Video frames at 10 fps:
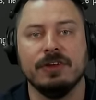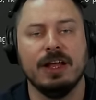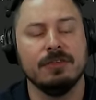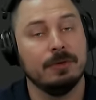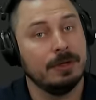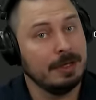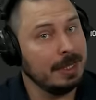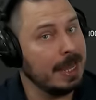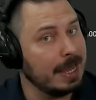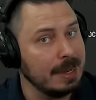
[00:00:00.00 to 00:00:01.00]
Also
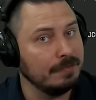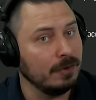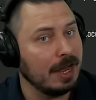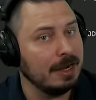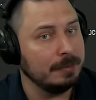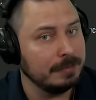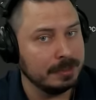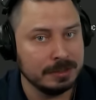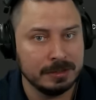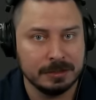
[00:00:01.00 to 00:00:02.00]
er rennt wohl einem
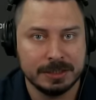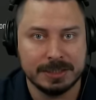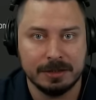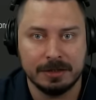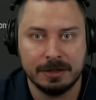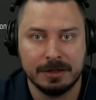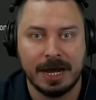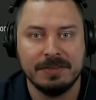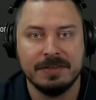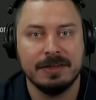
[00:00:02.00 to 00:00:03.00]
äh, äh,
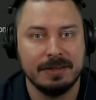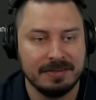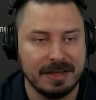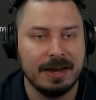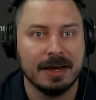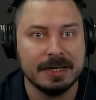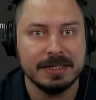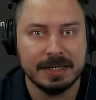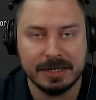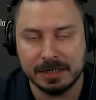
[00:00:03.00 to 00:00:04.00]
leise sehr lange hinterher.